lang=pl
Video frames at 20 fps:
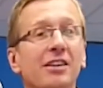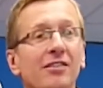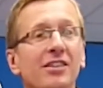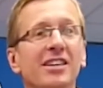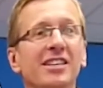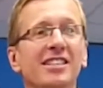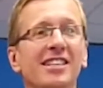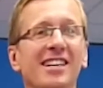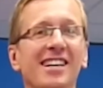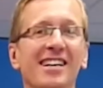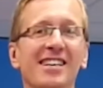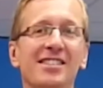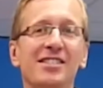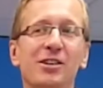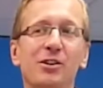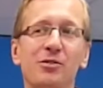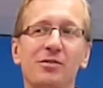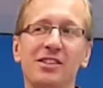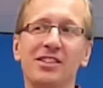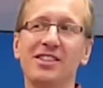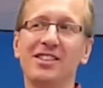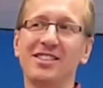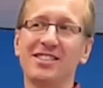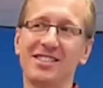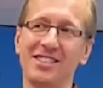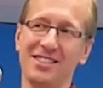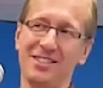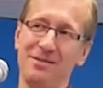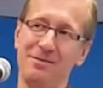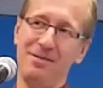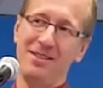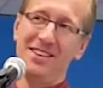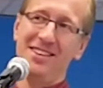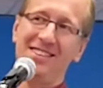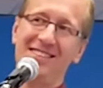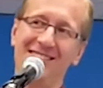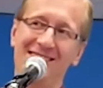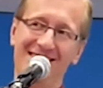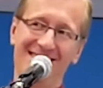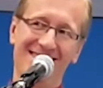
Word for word: I to jest największa klęska u wierzących.